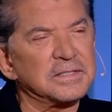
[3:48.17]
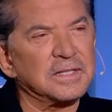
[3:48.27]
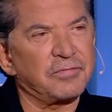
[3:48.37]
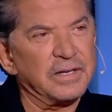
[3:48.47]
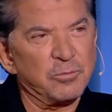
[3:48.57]

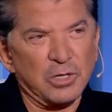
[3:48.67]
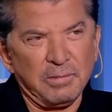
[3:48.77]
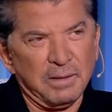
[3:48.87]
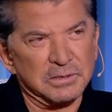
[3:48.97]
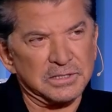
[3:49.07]
حضرت افلامه
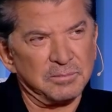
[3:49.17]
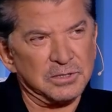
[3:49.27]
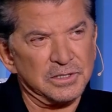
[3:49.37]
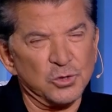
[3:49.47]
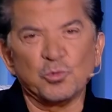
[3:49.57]
لمحمد
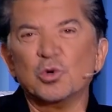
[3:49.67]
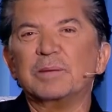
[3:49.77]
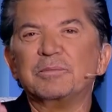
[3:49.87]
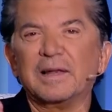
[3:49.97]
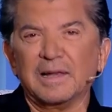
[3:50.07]
رمضان
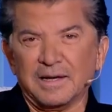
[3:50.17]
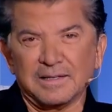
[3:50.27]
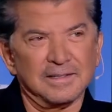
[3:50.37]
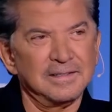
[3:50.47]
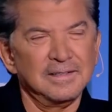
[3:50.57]
وبقولها من
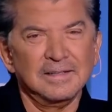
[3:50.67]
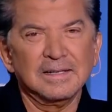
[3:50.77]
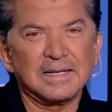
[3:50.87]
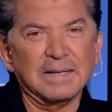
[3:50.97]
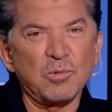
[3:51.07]
هلا انا
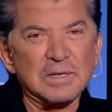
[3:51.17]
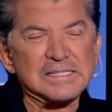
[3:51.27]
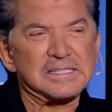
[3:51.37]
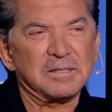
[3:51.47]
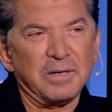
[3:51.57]

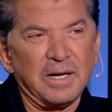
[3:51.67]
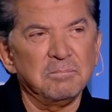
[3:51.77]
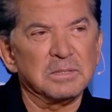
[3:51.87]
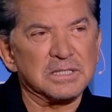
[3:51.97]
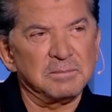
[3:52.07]
كممثل
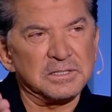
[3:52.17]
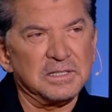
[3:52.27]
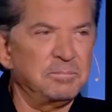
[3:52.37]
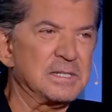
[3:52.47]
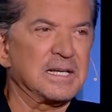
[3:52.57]
محمد
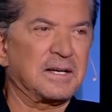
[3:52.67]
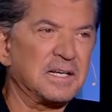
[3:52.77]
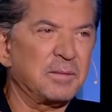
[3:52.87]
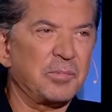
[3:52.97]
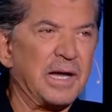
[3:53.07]
رمضان
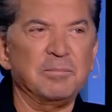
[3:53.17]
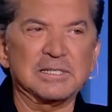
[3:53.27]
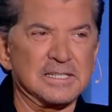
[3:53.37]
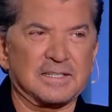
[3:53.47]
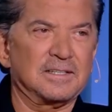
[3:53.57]
بذكرنا
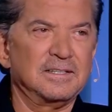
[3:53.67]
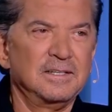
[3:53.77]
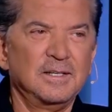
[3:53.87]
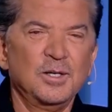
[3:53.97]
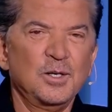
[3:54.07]
باحمد زكي
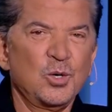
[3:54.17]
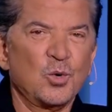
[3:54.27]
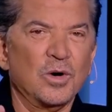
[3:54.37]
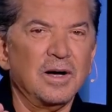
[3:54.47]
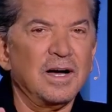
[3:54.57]

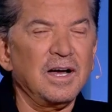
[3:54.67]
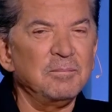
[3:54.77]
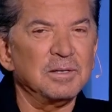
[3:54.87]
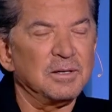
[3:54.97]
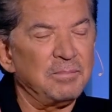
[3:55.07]

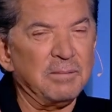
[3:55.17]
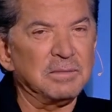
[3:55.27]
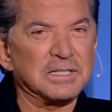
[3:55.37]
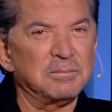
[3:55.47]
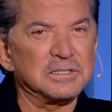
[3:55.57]
واحمد
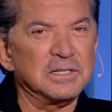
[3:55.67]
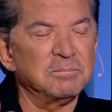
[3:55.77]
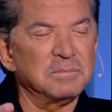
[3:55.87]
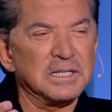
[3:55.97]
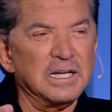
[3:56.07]
محمد
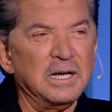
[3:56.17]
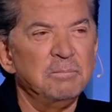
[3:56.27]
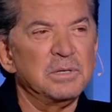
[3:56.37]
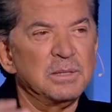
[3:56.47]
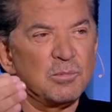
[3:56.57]
رمضان من
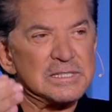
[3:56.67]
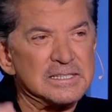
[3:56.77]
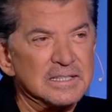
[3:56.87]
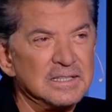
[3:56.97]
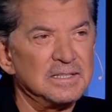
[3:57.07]
اهم
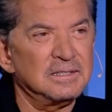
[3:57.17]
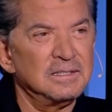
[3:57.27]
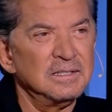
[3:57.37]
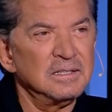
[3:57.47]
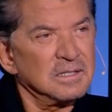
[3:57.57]
الممثلين
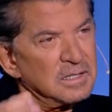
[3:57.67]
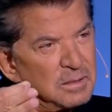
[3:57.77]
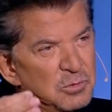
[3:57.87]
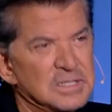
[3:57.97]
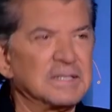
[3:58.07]

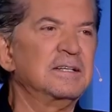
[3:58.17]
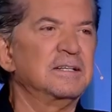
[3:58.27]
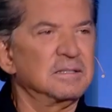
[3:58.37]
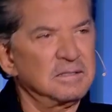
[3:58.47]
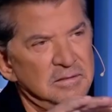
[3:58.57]

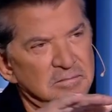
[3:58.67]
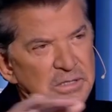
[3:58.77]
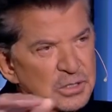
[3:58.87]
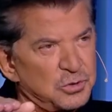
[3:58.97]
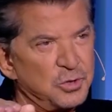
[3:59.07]
المصريين مم.
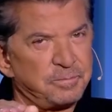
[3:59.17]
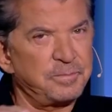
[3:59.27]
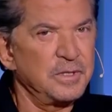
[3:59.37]
من التوب